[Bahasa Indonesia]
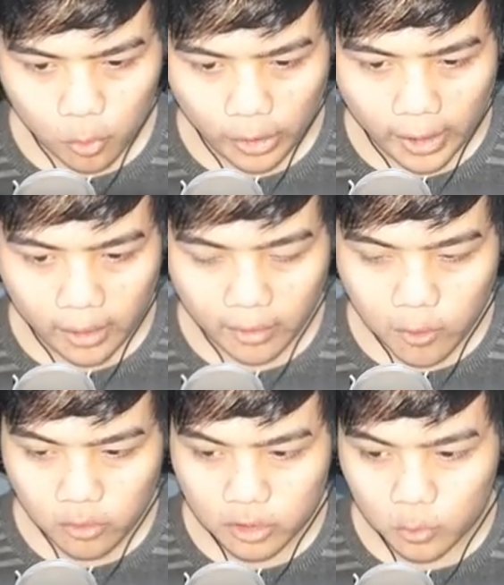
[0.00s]
Udin,
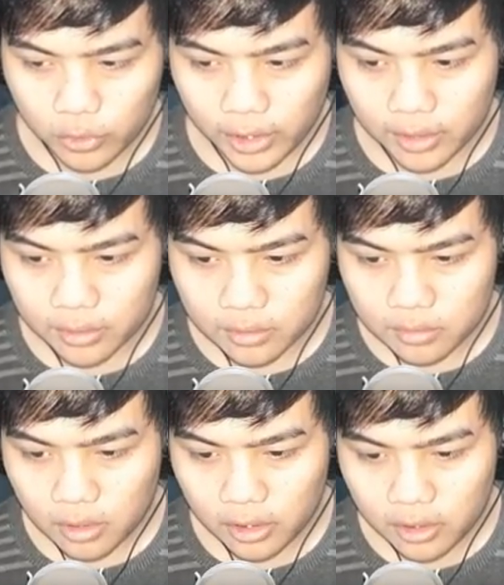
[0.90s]
dokter Udin.
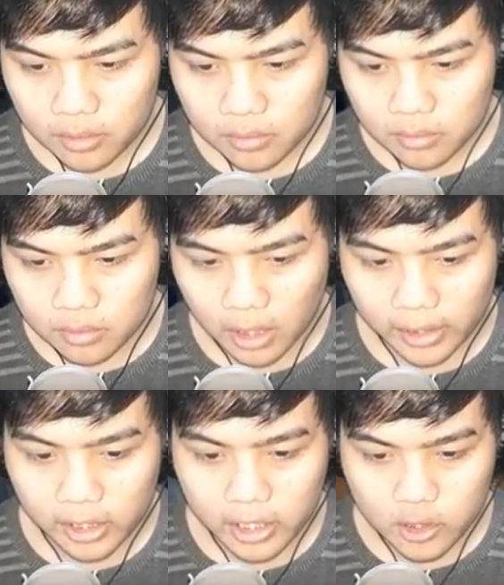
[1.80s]
Ini. Nah,
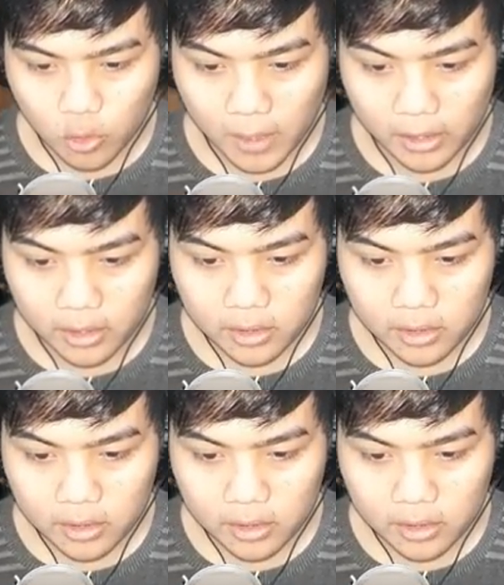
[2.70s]
ini nih Sukmadi.